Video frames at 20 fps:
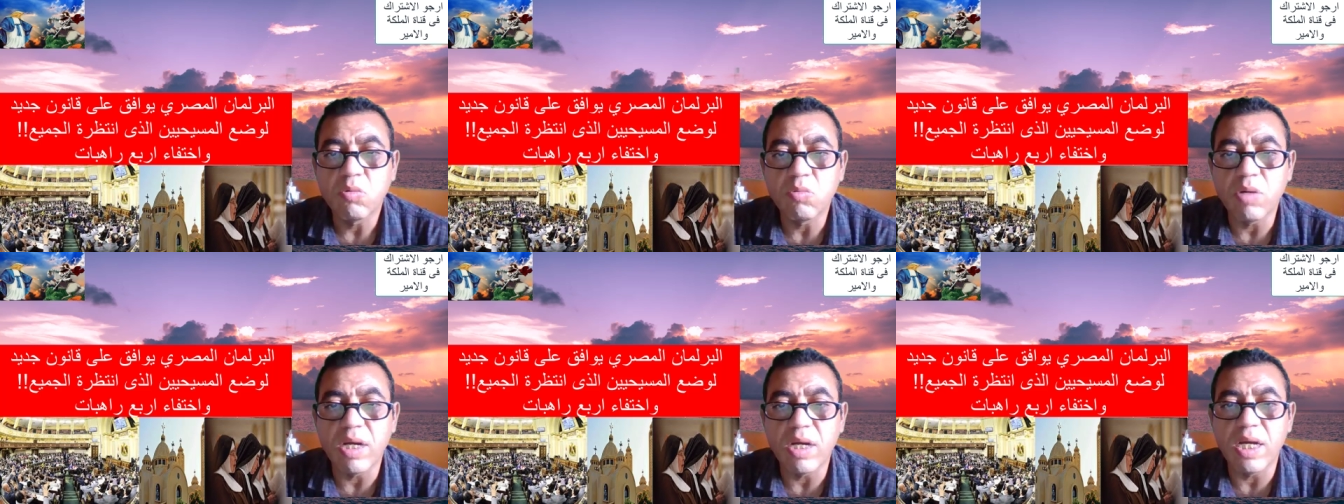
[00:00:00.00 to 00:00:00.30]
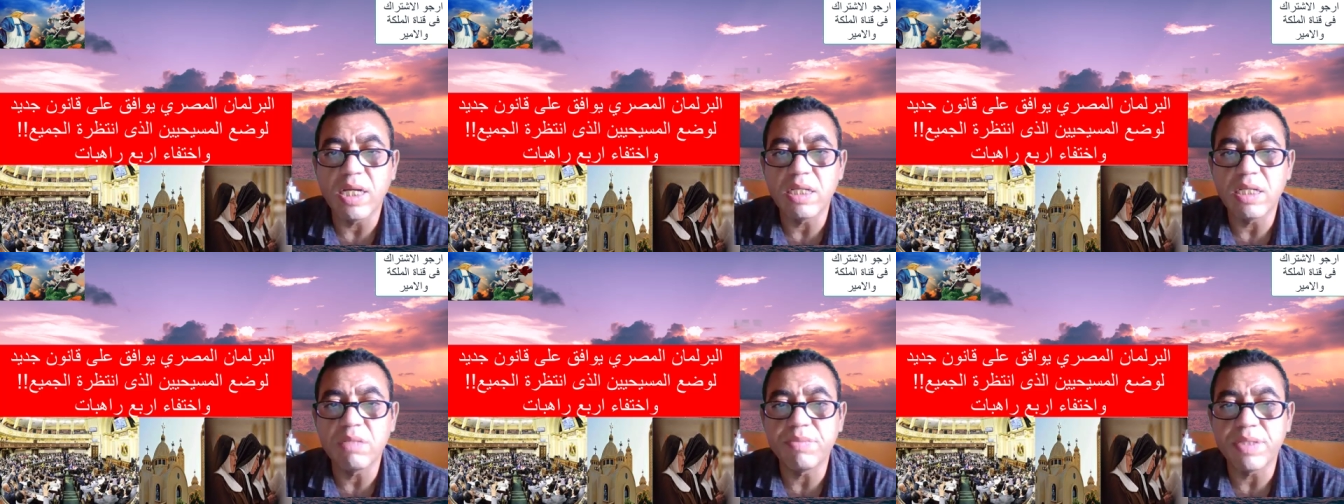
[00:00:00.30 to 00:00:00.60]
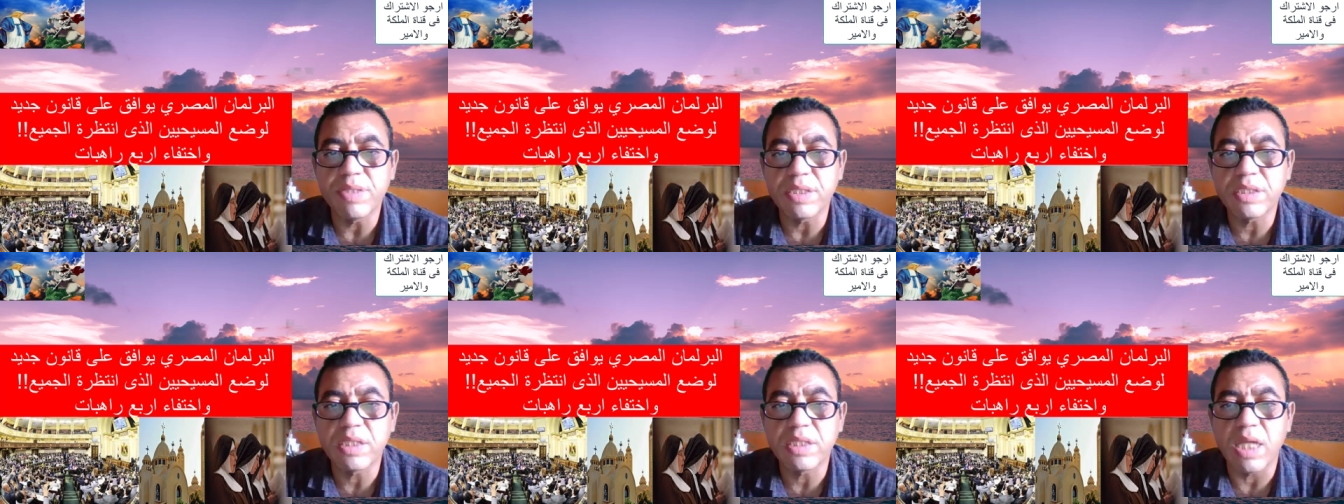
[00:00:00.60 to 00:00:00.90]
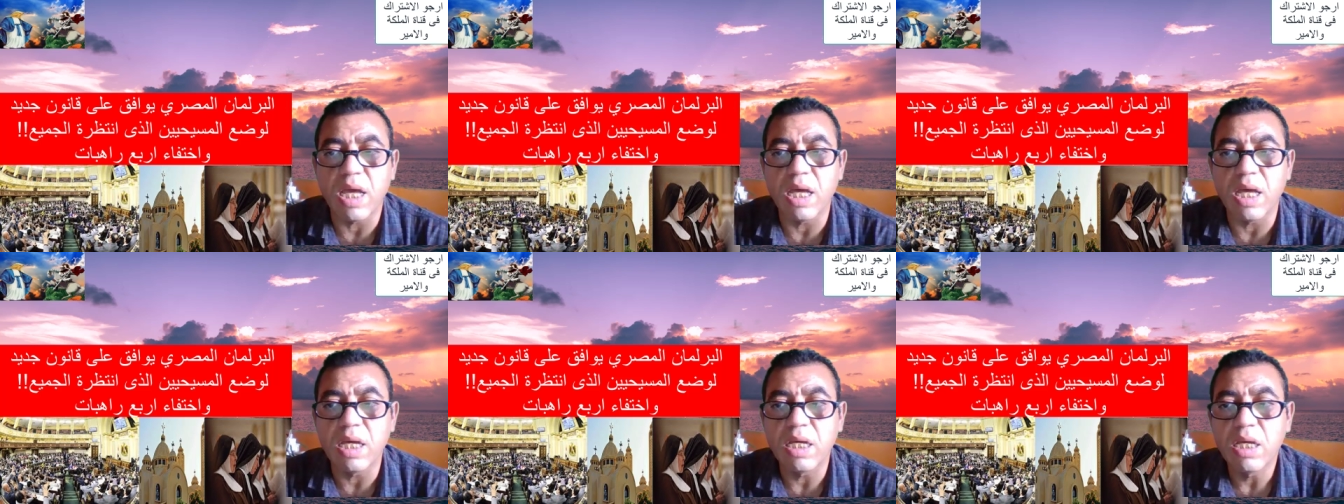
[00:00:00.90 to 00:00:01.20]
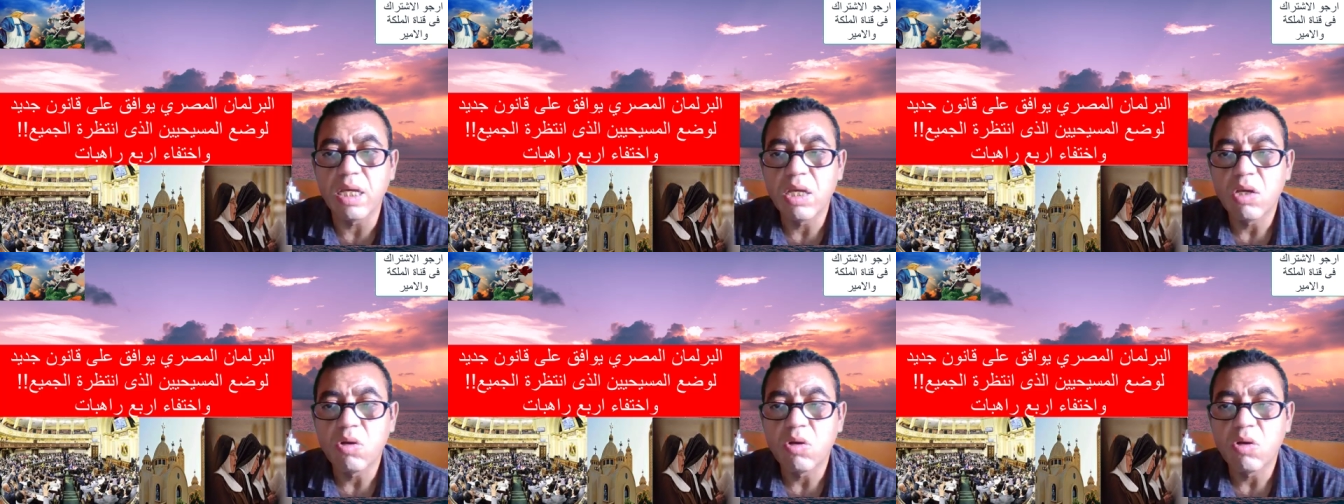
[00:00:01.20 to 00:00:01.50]
وليبرتا
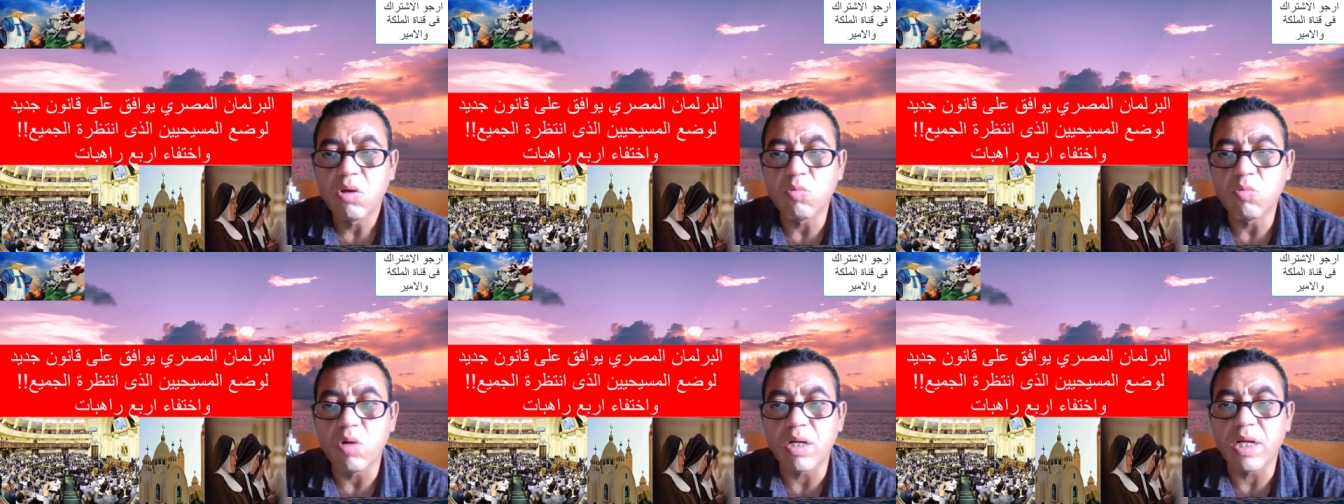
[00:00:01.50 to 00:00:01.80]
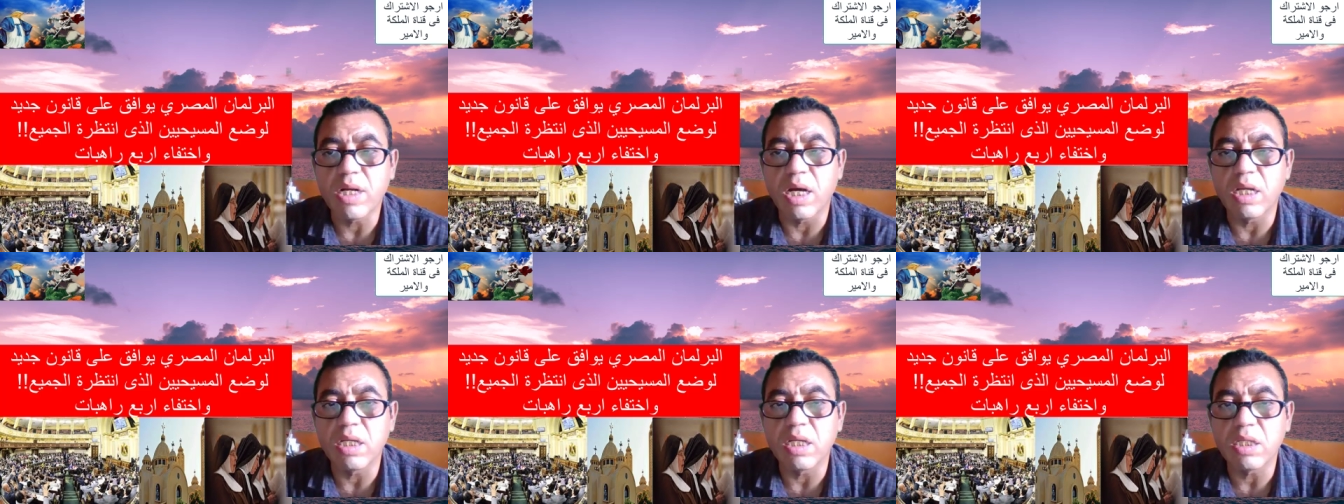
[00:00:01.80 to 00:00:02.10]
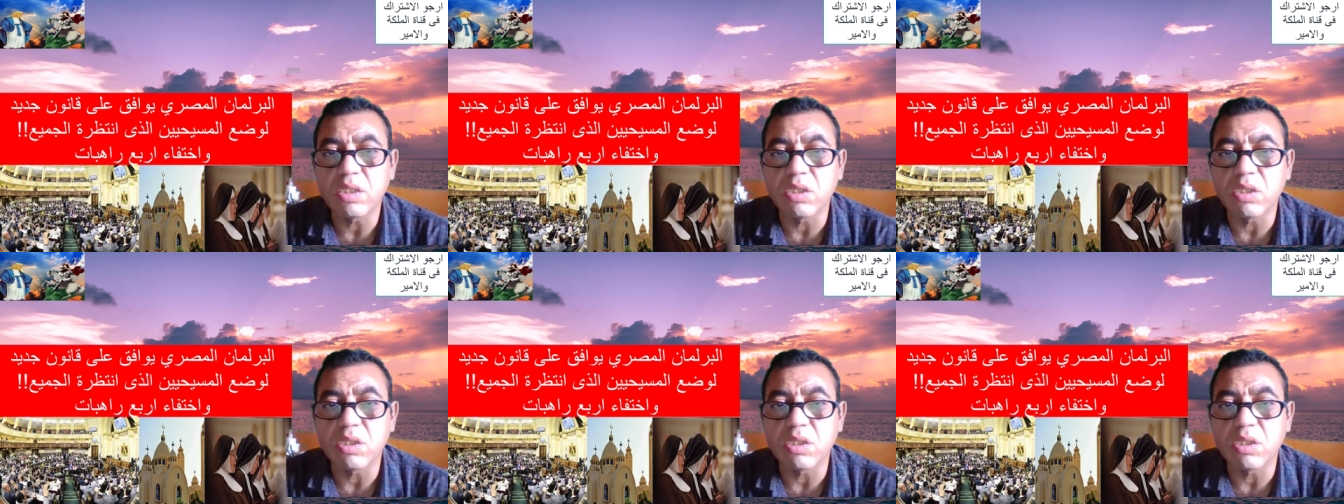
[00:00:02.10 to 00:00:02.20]
وقع